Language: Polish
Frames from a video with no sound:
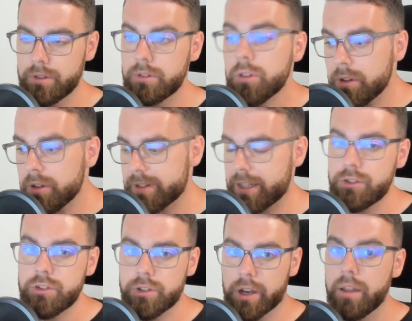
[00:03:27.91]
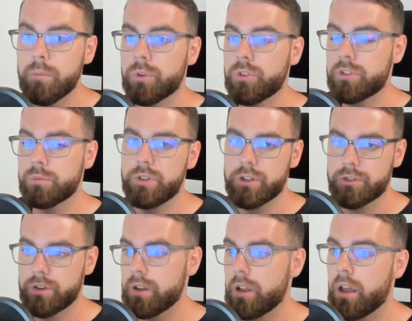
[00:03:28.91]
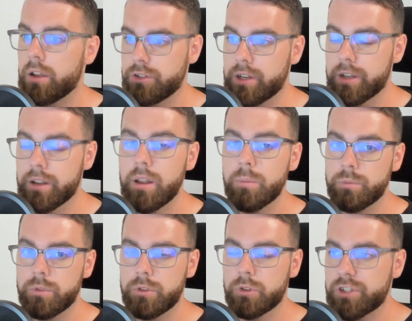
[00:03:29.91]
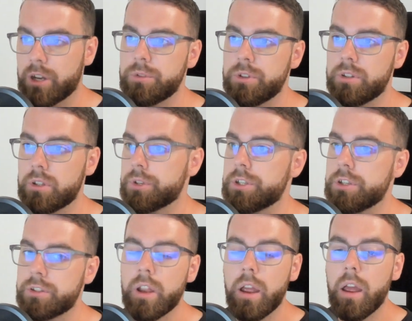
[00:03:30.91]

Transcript: no to znaczy, że potrzebujesz e, się dokształcić, dowiedzieć,